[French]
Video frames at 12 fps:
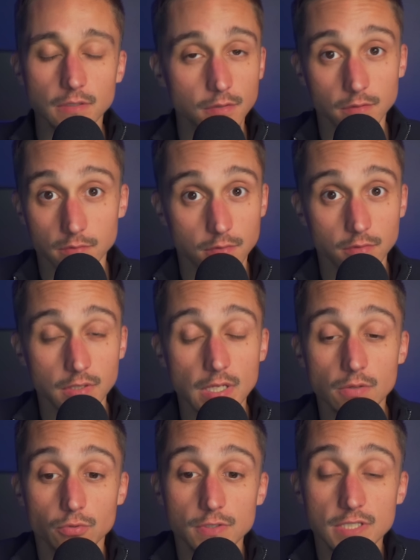et euh,
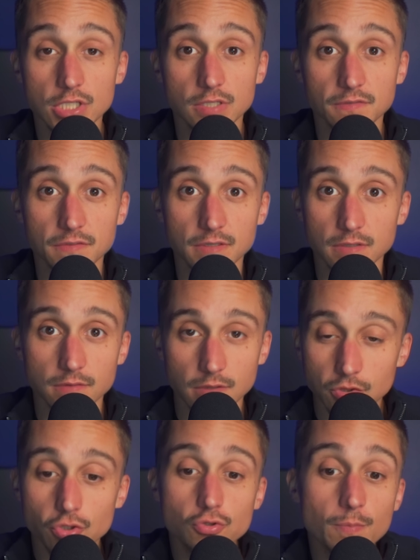auquel moi aussi j'ai fait, enfin,
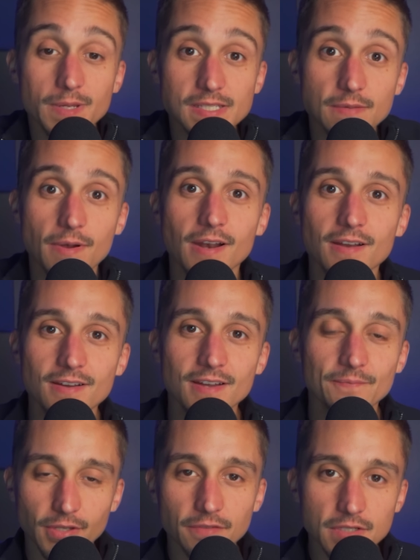je suis passé par là.
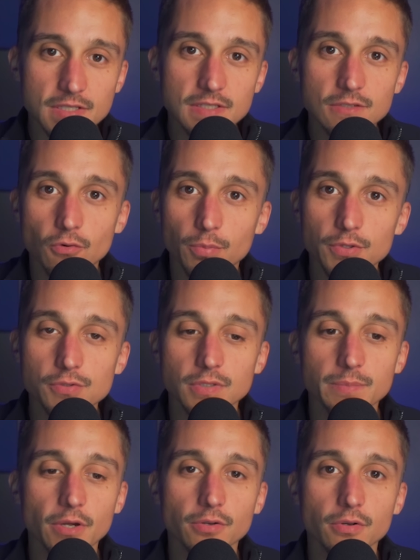On investit, on pense qu'on est
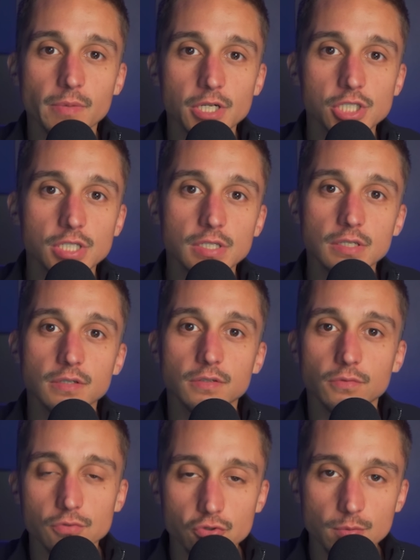meilleur que le marché,
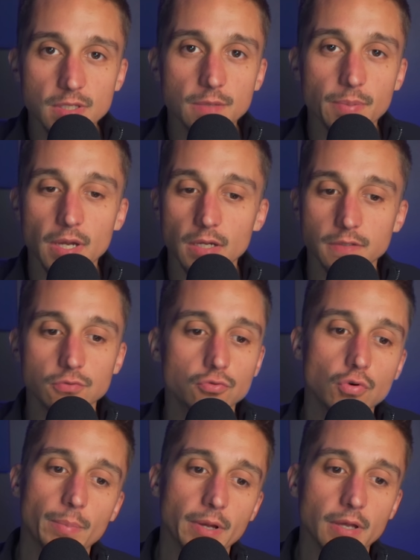on subit des pertes et
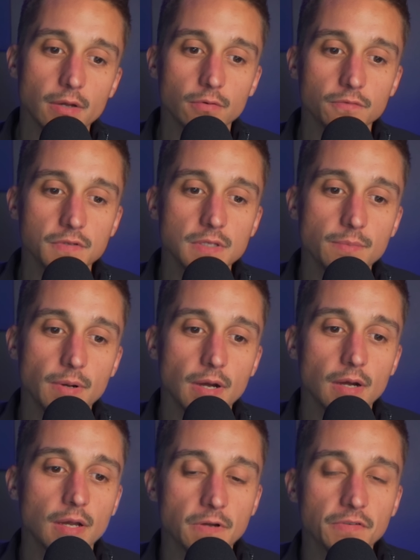après on finit
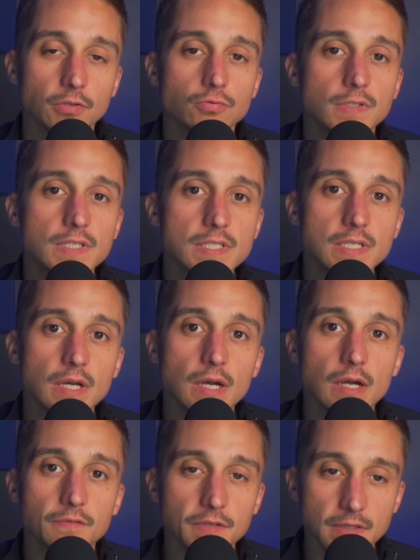par bah, faire du
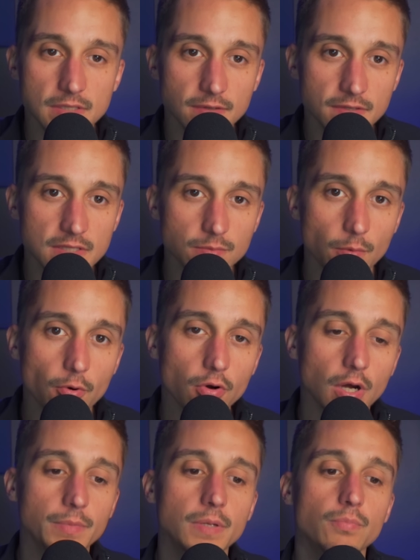DCA, faire des investissements
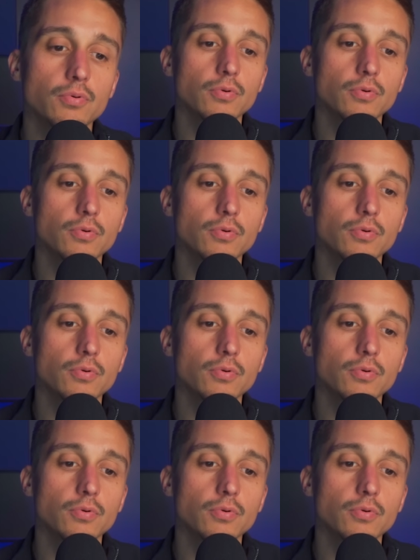programmés